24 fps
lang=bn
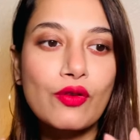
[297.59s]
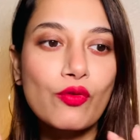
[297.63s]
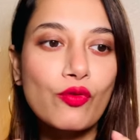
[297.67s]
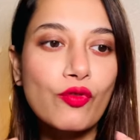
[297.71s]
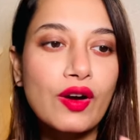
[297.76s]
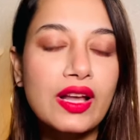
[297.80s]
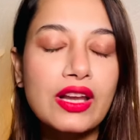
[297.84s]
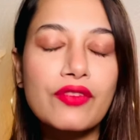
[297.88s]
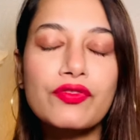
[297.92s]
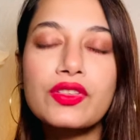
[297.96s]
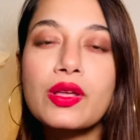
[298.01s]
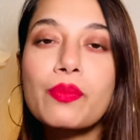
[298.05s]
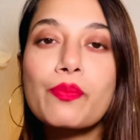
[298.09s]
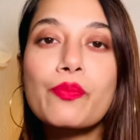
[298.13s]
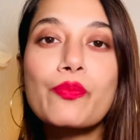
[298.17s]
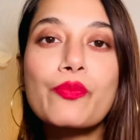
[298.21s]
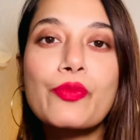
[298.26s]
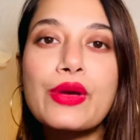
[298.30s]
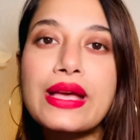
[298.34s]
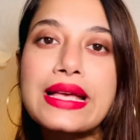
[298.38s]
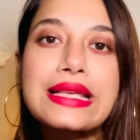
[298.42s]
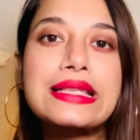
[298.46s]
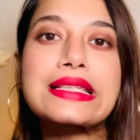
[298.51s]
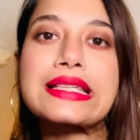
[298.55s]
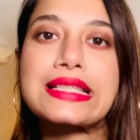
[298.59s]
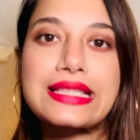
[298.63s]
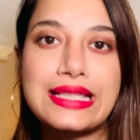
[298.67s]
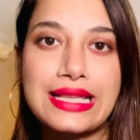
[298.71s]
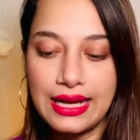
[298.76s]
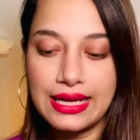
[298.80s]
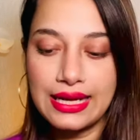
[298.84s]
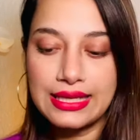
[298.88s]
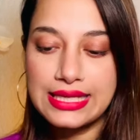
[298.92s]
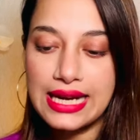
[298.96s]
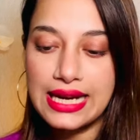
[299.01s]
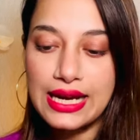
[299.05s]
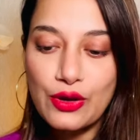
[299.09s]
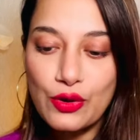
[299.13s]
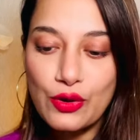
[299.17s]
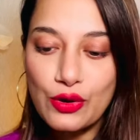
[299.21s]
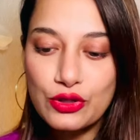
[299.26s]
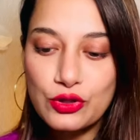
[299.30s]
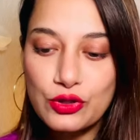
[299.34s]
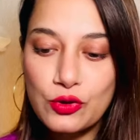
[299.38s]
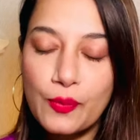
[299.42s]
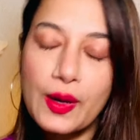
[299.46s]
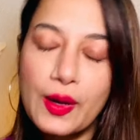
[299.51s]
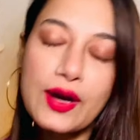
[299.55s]
ওয়ান অফ দ্য বেস্ট যাই হোক
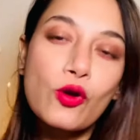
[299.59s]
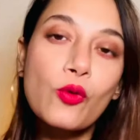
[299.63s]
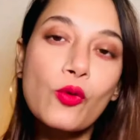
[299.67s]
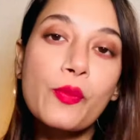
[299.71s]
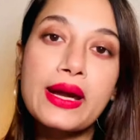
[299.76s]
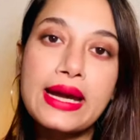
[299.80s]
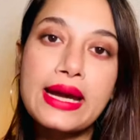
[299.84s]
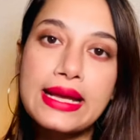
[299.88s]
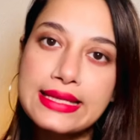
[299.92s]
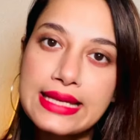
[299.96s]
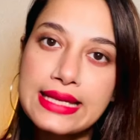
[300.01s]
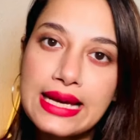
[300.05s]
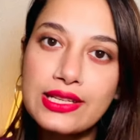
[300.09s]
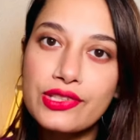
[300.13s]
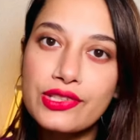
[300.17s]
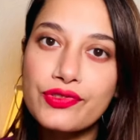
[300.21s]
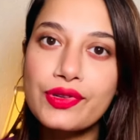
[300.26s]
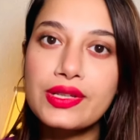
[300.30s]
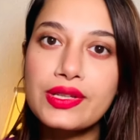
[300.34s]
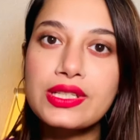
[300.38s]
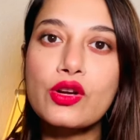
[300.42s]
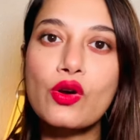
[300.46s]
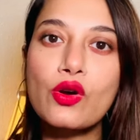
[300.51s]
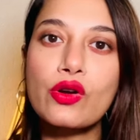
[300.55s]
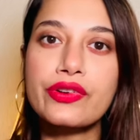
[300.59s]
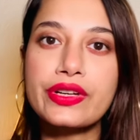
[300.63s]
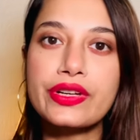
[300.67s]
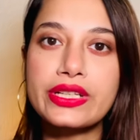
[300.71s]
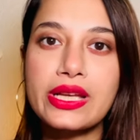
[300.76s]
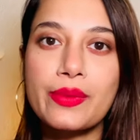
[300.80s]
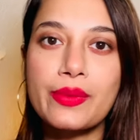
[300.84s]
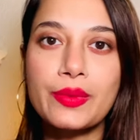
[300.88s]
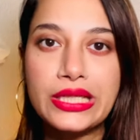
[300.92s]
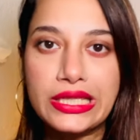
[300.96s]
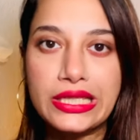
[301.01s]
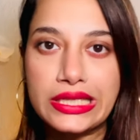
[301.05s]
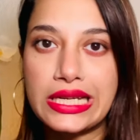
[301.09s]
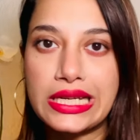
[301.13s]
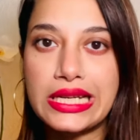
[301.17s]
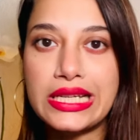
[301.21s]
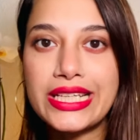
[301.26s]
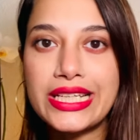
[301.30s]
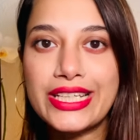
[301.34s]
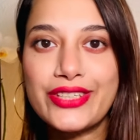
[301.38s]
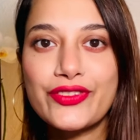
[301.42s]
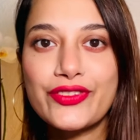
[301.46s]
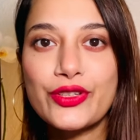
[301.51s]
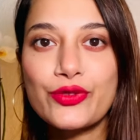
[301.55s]
সুপার গ্রুপের এই সানস্ক্রিনটা অলরেডি আমি ডিটেল
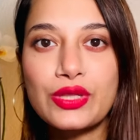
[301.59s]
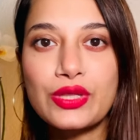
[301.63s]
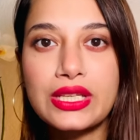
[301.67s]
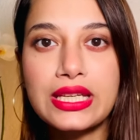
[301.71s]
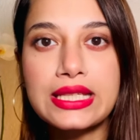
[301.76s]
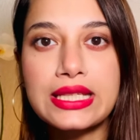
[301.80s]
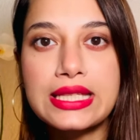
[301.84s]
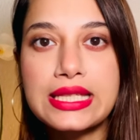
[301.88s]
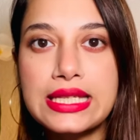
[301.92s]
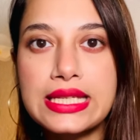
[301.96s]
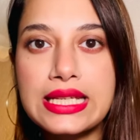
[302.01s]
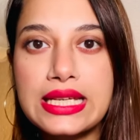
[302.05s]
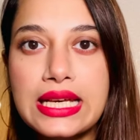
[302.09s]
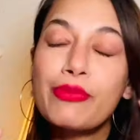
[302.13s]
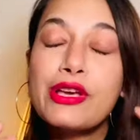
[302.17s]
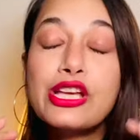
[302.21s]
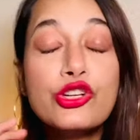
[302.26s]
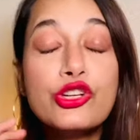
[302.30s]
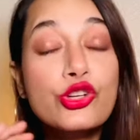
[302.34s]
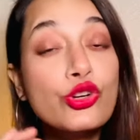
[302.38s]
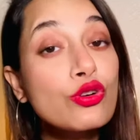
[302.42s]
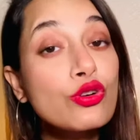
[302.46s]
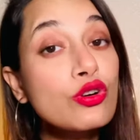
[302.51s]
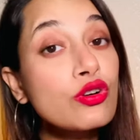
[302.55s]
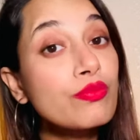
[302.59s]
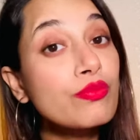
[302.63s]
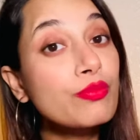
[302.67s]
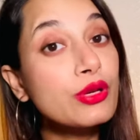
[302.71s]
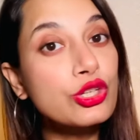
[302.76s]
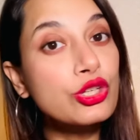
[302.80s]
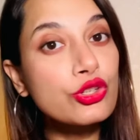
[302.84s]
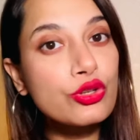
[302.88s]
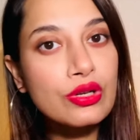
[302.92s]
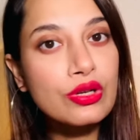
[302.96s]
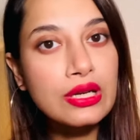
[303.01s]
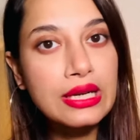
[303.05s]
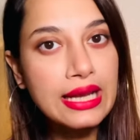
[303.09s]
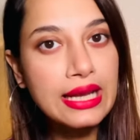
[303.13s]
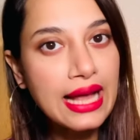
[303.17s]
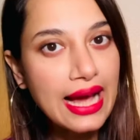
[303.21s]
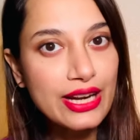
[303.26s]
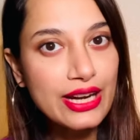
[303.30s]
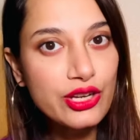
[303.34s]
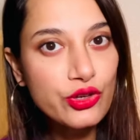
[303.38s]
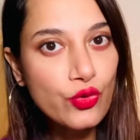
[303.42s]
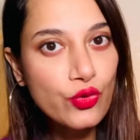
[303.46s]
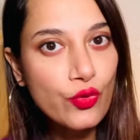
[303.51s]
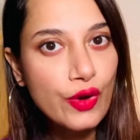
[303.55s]
রিভিউ দিয়েছি ভীষণ ভীষণ
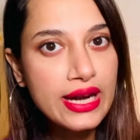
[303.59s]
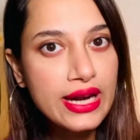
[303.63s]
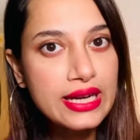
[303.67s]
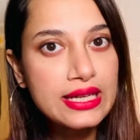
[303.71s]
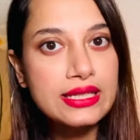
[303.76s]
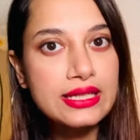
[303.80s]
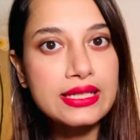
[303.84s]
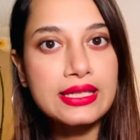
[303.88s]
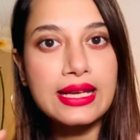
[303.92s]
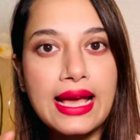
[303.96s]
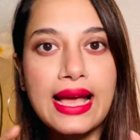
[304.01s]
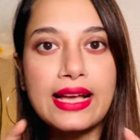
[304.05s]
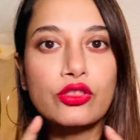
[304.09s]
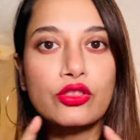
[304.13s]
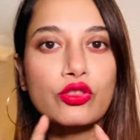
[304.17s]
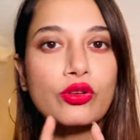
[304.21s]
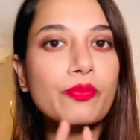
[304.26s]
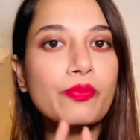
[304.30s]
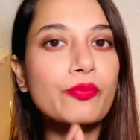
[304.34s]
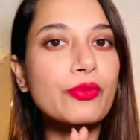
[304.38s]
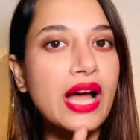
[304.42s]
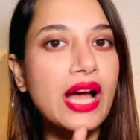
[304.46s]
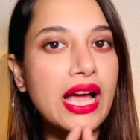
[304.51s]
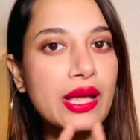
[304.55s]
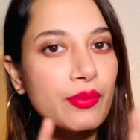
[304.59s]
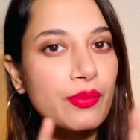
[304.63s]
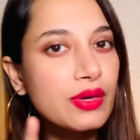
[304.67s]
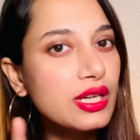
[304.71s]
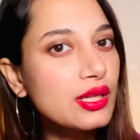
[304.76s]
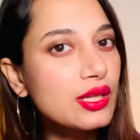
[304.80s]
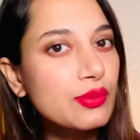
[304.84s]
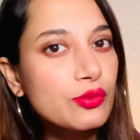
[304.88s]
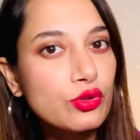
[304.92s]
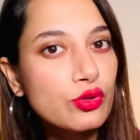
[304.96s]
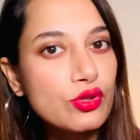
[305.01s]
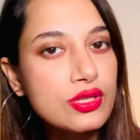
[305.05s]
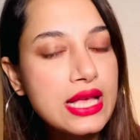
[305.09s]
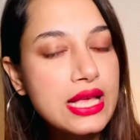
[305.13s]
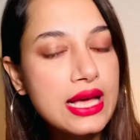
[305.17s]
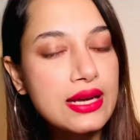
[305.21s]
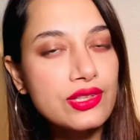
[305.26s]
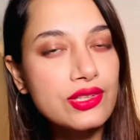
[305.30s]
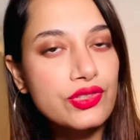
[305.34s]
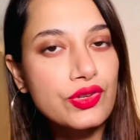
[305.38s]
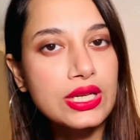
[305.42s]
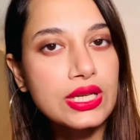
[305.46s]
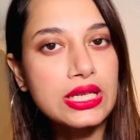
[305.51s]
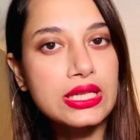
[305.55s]
লাইট ওয়েট একদম প্রাইমারের মতো
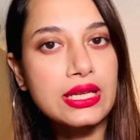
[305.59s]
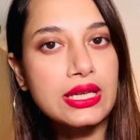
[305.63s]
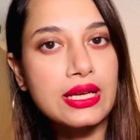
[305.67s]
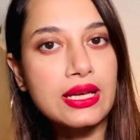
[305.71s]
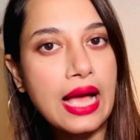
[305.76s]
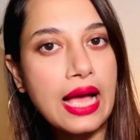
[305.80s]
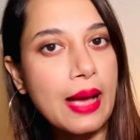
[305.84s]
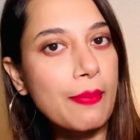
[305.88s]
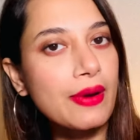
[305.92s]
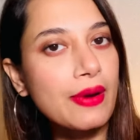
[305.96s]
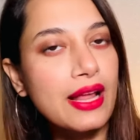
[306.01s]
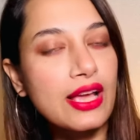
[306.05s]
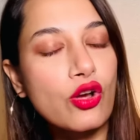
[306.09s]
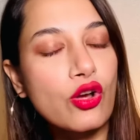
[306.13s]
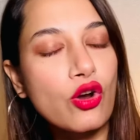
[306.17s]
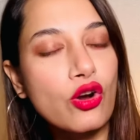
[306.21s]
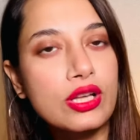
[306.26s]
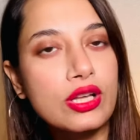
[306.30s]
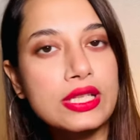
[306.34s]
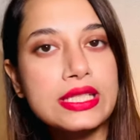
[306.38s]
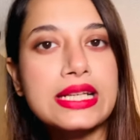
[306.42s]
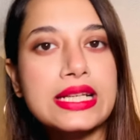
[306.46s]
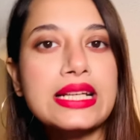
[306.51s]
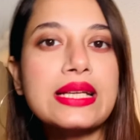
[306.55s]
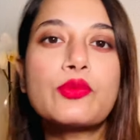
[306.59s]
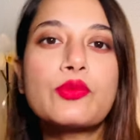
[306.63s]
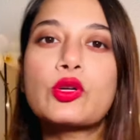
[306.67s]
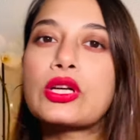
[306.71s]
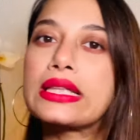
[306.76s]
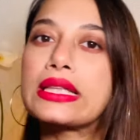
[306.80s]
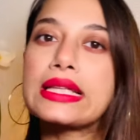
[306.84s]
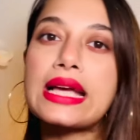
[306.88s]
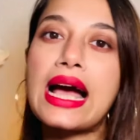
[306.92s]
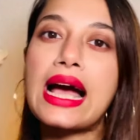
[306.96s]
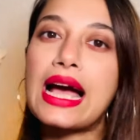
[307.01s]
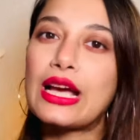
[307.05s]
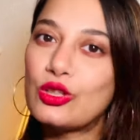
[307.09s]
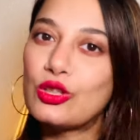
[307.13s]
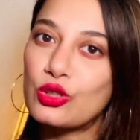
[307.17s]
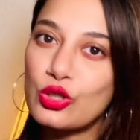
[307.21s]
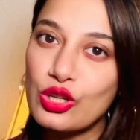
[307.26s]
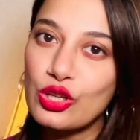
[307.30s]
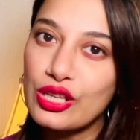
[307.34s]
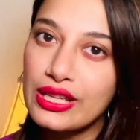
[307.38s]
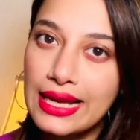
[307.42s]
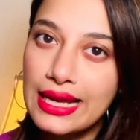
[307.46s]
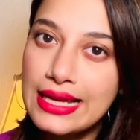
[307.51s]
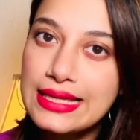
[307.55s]
সানস্ক্রিনটা অ্যাপ্লাই করা যায় এবং এতে
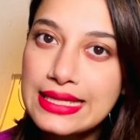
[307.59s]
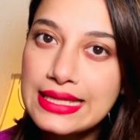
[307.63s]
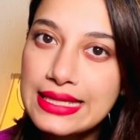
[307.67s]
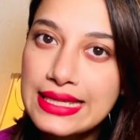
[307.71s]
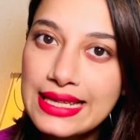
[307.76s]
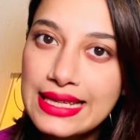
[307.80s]
হাইলোরনিক অ্যাসিড